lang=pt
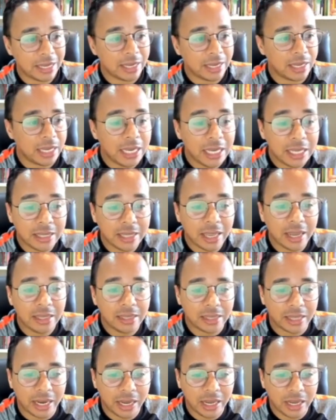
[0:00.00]
Item
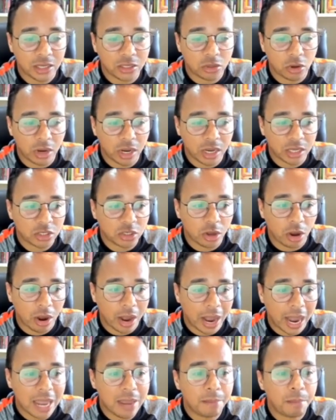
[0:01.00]
13, olha só,
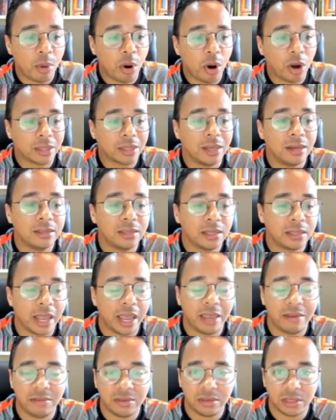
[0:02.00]
a importância da
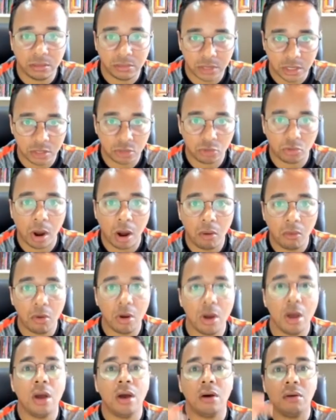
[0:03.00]
revisão
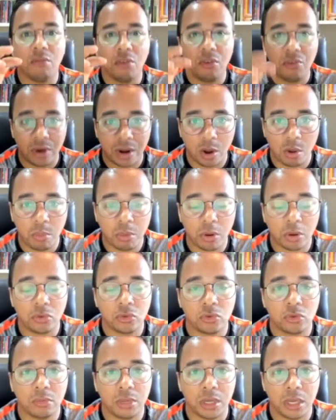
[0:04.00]
textual. Vou falar um pouquinho
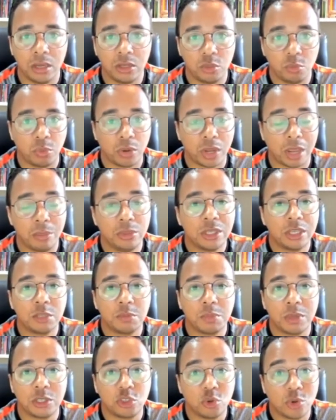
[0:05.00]
sobre isso, porque muitas
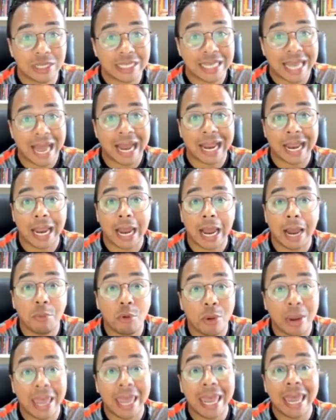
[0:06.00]
pessoas
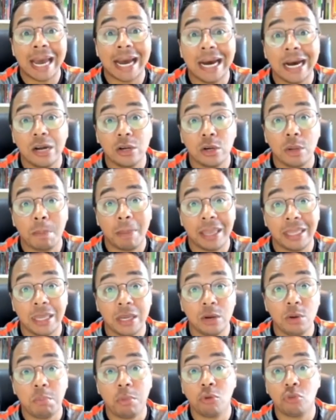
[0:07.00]
acabam errando e
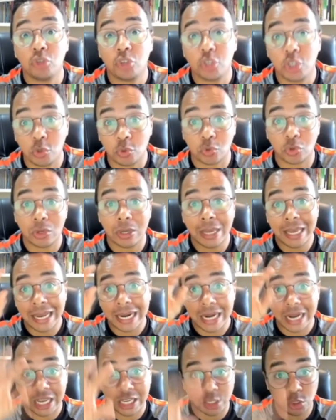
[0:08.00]
perdendo pontinhos
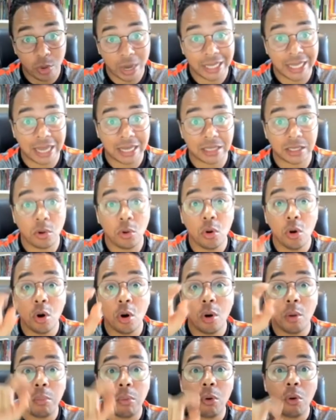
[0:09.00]
na sua redação
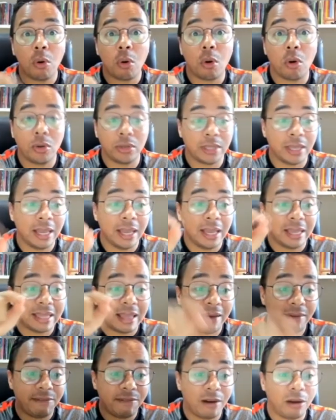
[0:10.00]
por conta
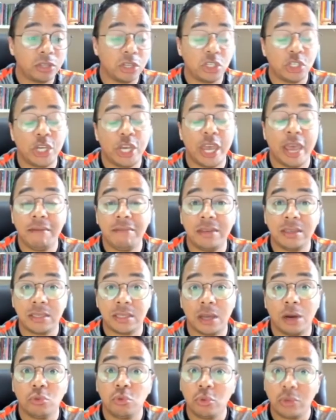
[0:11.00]
da falta de
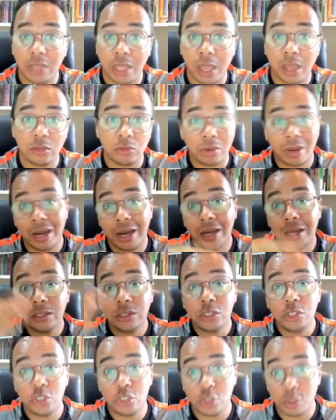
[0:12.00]
revisão do texto
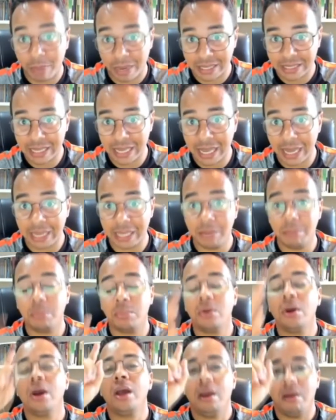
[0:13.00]
antes de passar a limpo.
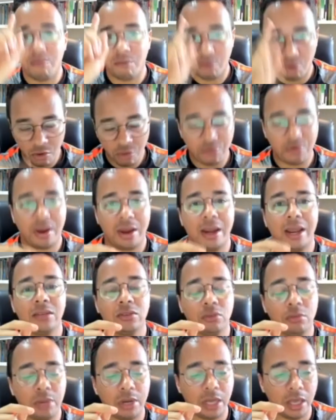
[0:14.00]
Vou falar
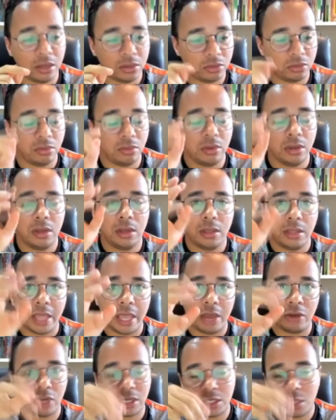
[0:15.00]
sobre isso. Né?
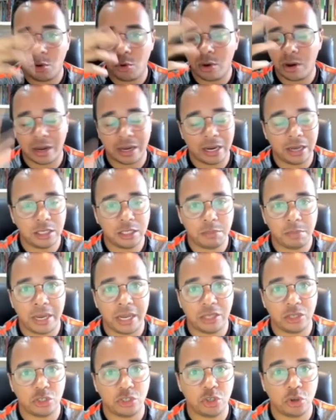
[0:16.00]
Eu já tenho uma grande
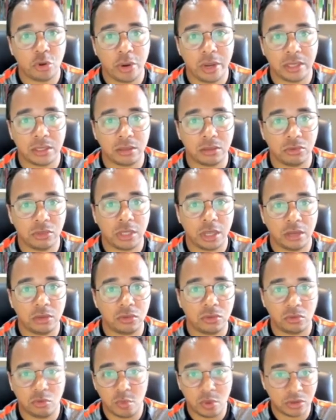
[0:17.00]
experiência de correção de texto
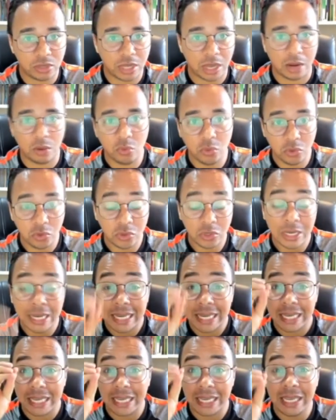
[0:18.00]
dos meus alunos
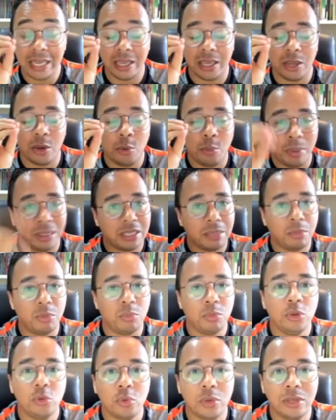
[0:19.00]
e eu percebo
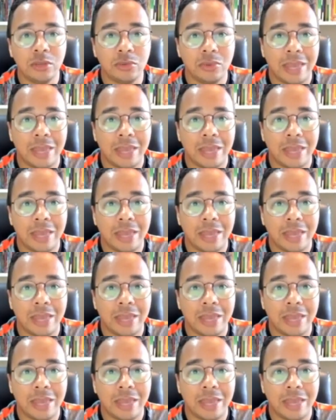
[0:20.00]
muito isso.